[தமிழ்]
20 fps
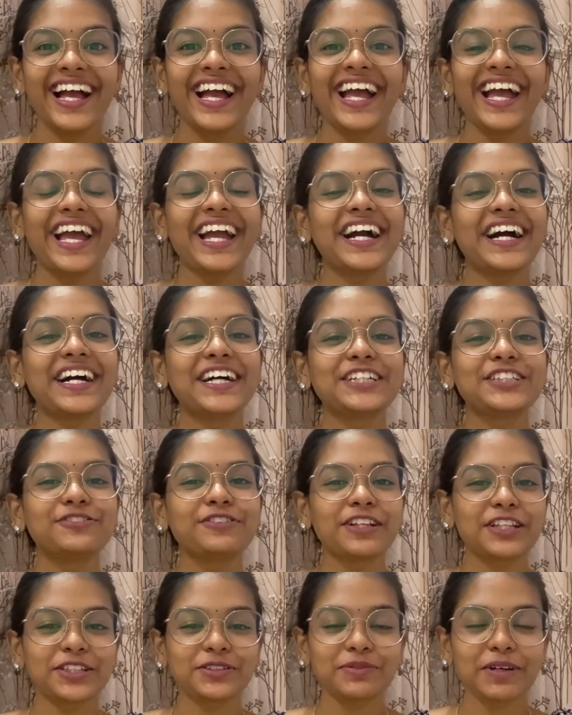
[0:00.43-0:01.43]
ஹே காய்ஸ்
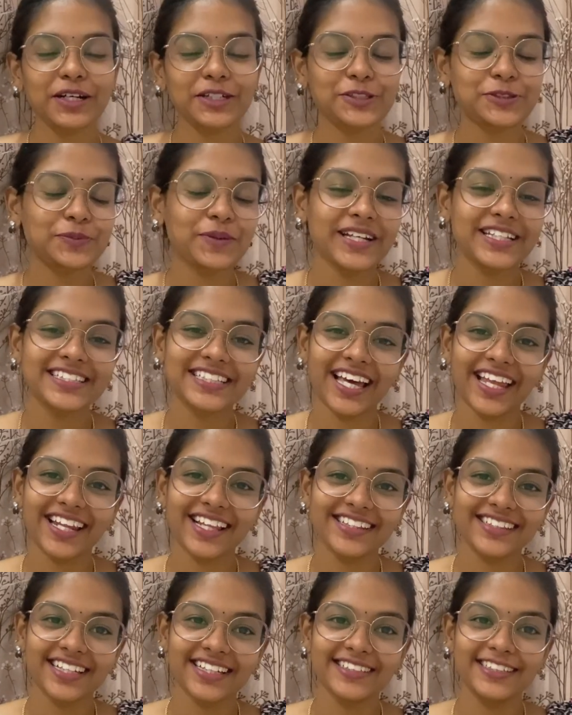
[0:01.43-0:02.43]
வெல்கம் பேக் டு மை
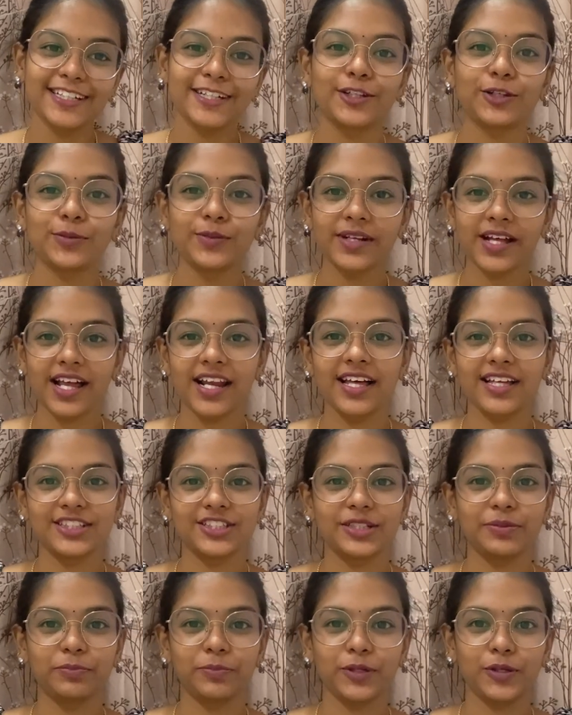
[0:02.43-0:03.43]
சேனல் தட்கள் ரொம்ப நாள்
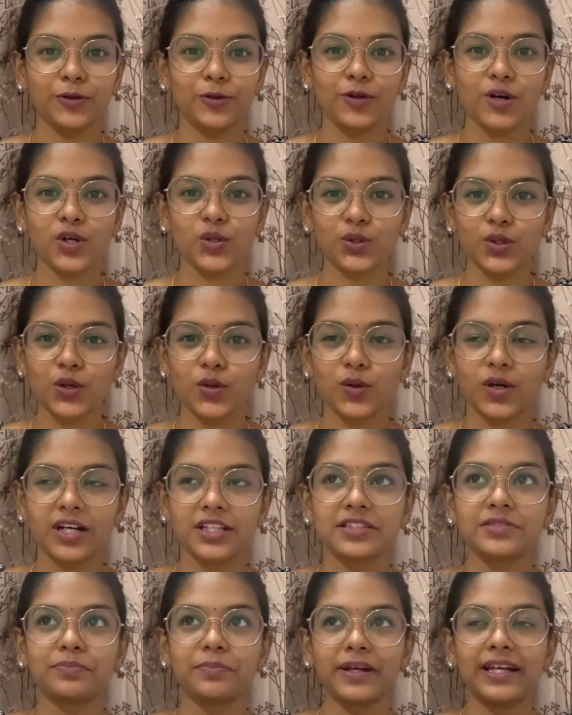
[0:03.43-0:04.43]
ஆச்சு இப்படி உங்கள் கூட
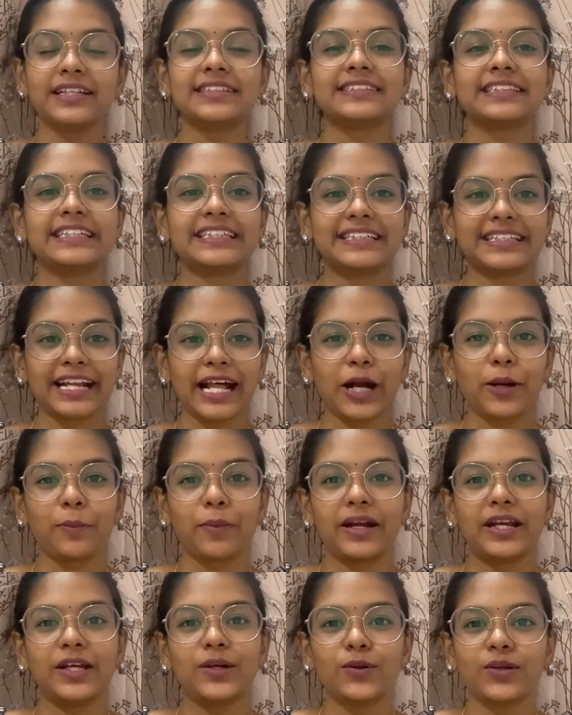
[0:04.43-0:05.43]
உட்காந்து பேசி இன்ட்ராக்ட்
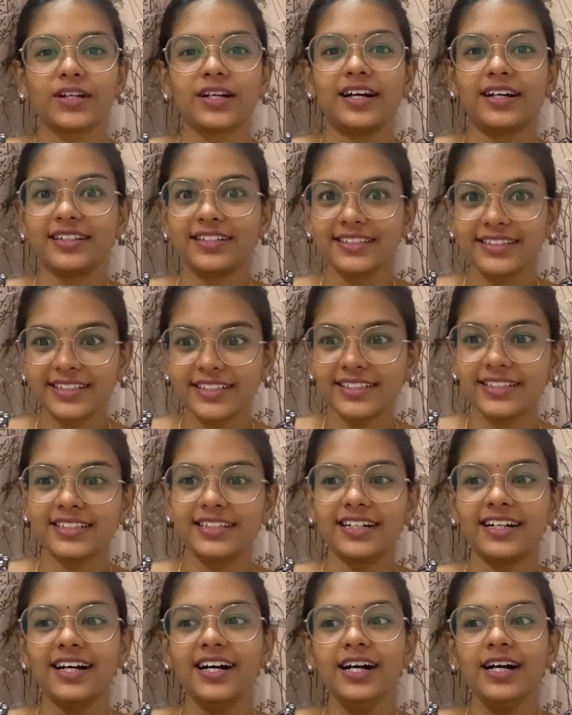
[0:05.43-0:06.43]
பண்ணி ஒரு
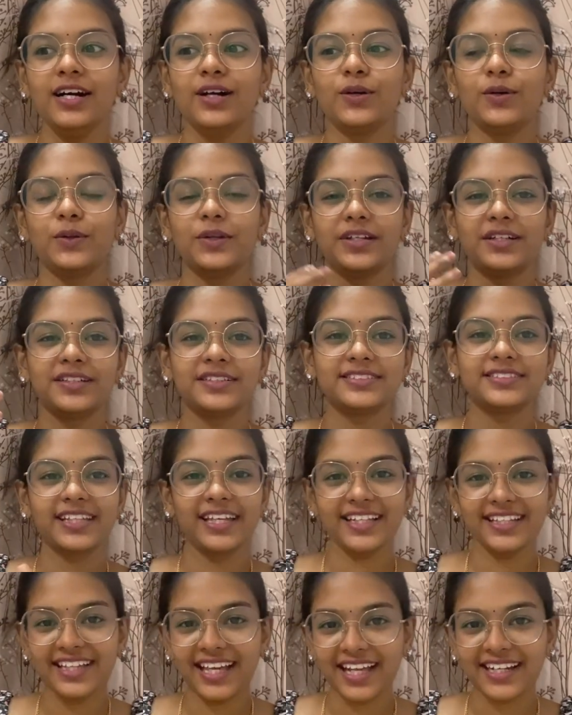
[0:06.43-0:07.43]
கண்டென்ட்டாக ஒரு
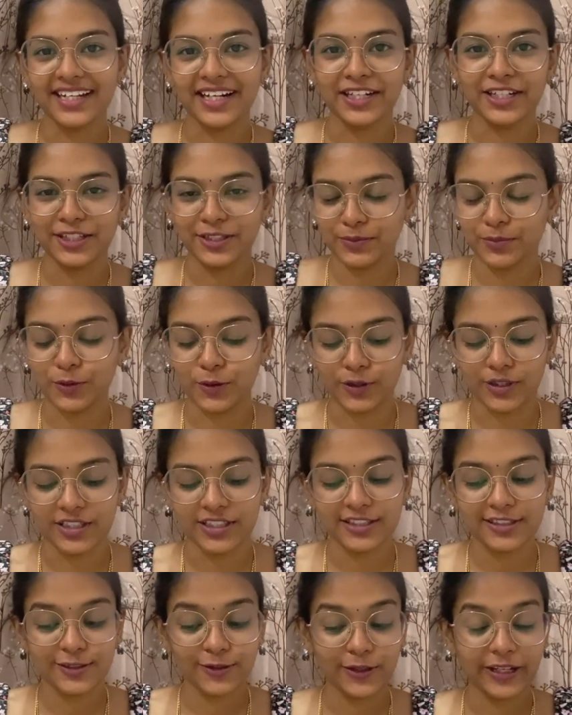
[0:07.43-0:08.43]
ஸ்கின் கேர் கண்டென்ட் போட்டு
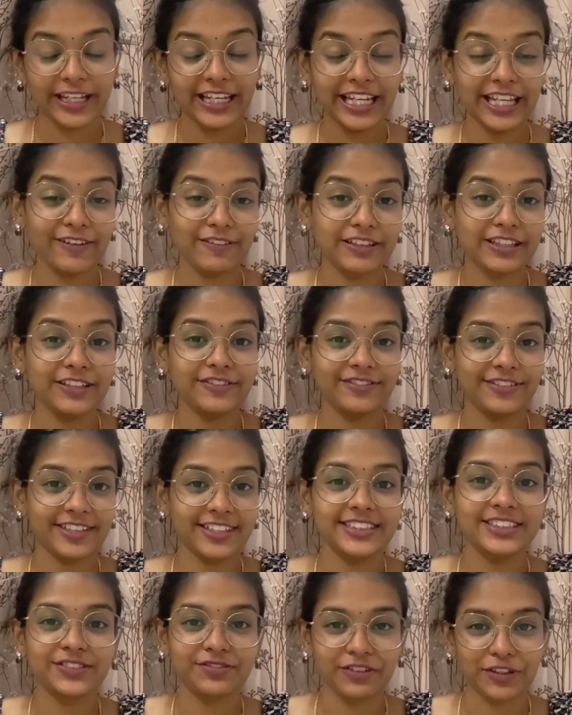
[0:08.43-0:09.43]
ஸோ இன்றைக்கி வந்து
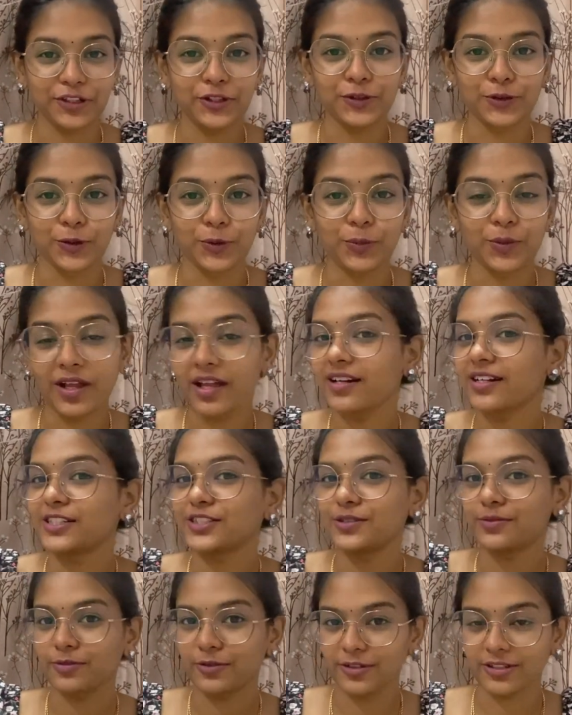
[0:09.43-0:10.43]
ஃபர்ஸ்ட் வீடியோ ரொம்ப நாள்
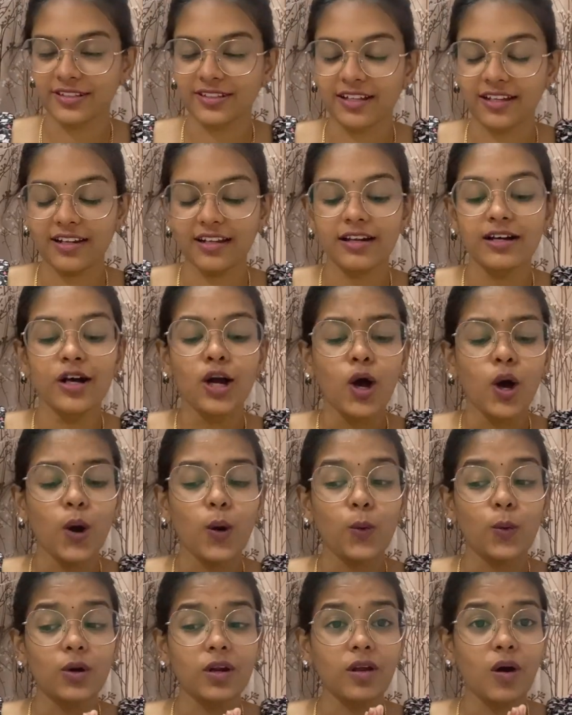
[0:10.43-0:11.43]
கழிச்சு போடுறதுனால
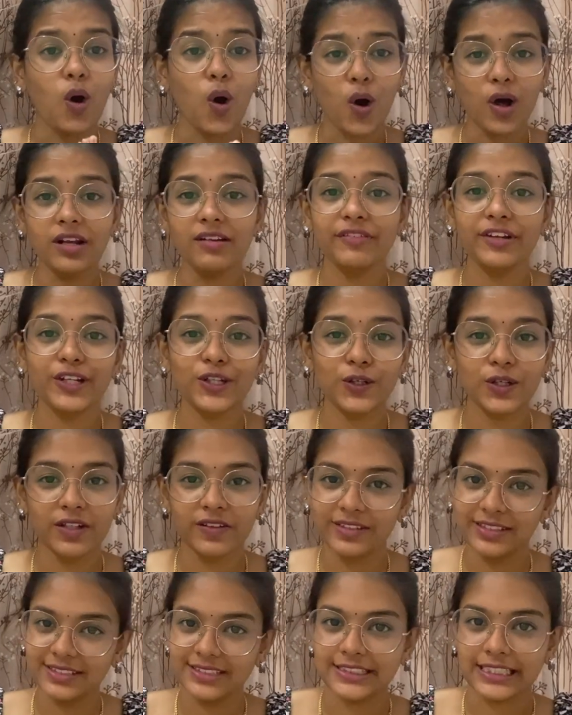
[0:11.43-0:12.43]
ஒரு ஹால் வீடியோவில்
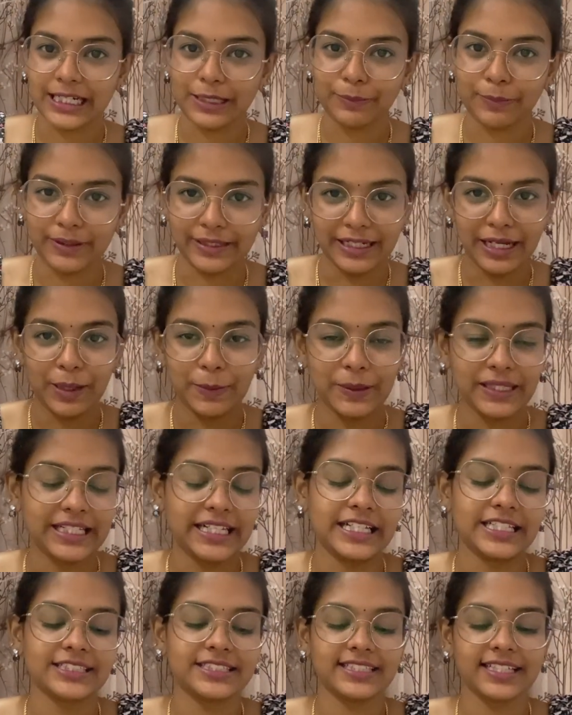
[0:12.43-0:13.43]
வந்து ஸ்டார்ட் பண்ணலாம் அப்படின்னு
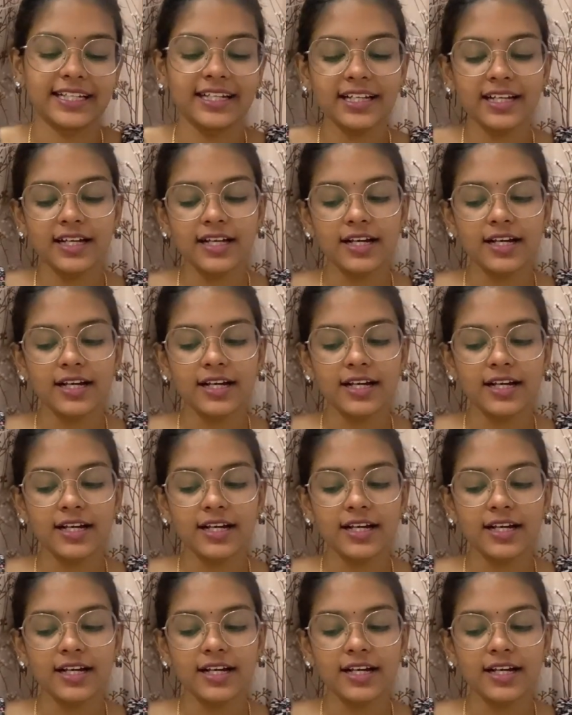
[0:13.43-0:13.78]
நினச்சேன்